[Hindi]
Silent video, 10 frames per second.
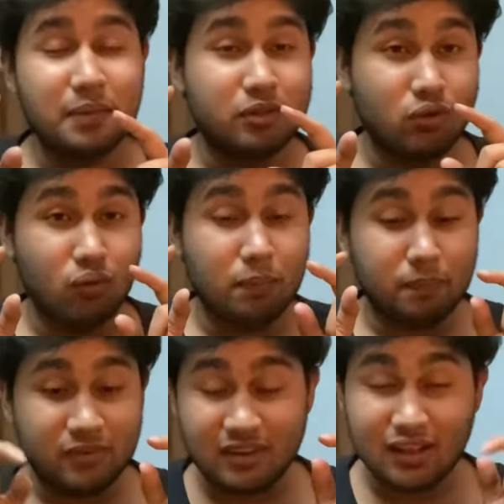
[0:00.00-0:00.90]
तो
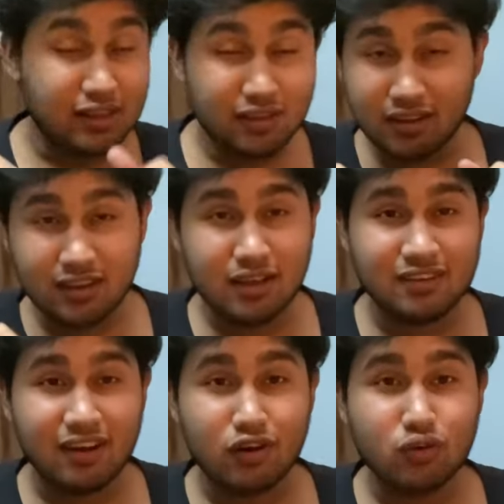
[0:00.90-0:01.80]
जल्दी से ये
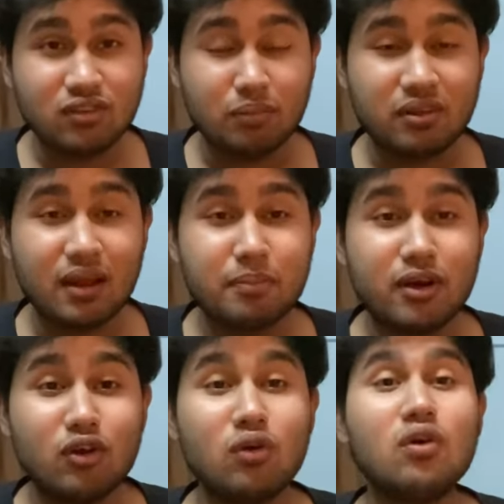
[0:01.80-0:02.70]
चैनल को सब्सक्राइब
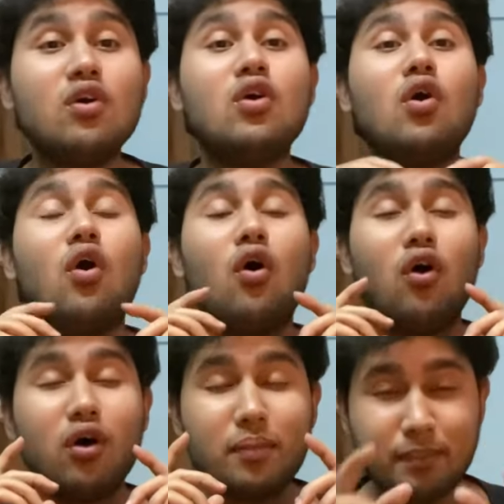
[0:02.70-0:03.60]
कर लो
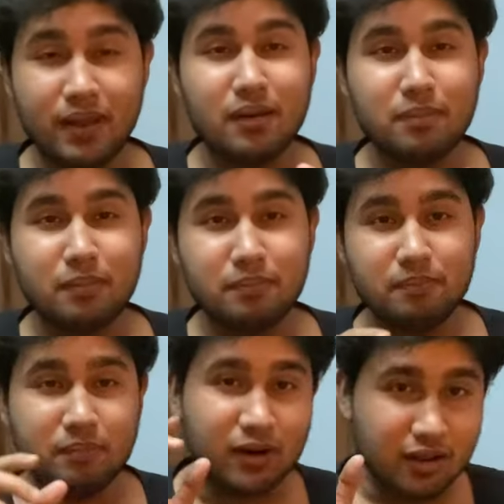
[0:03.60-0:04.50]
और बेल
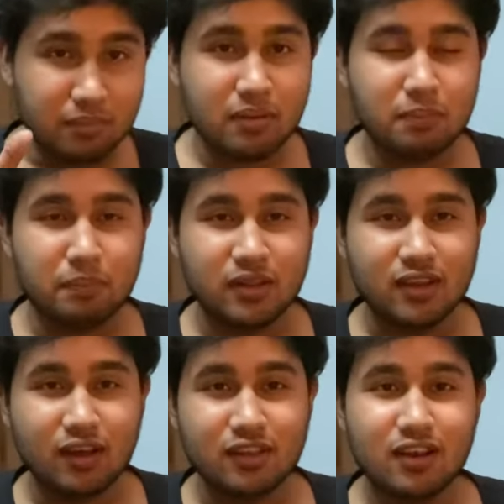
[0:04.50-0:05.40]
बटन भी
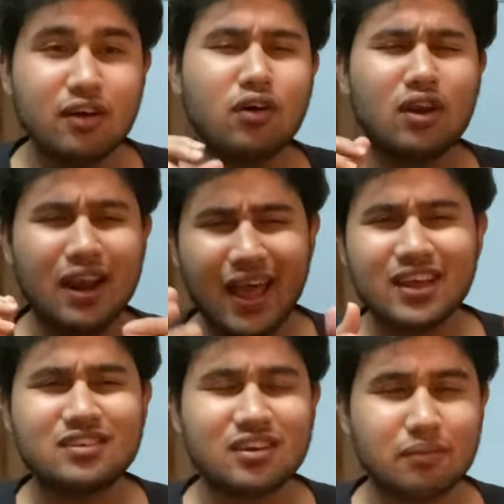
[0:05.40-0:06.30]
बजा देना और
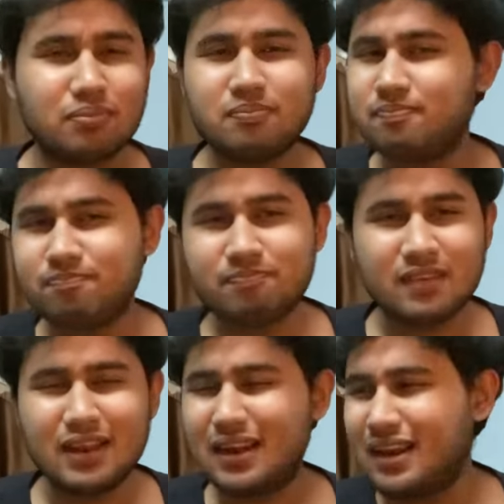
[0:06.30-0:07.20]
लाइक
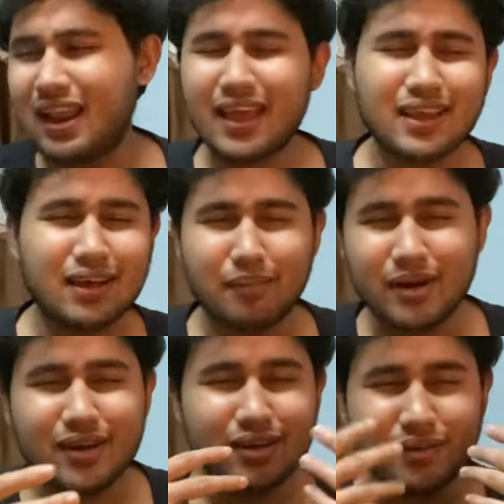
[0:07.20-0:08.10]
लाइक
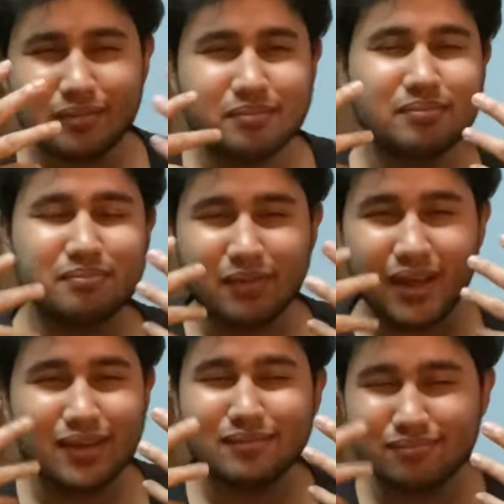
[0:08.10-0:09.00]
कमेंट भाई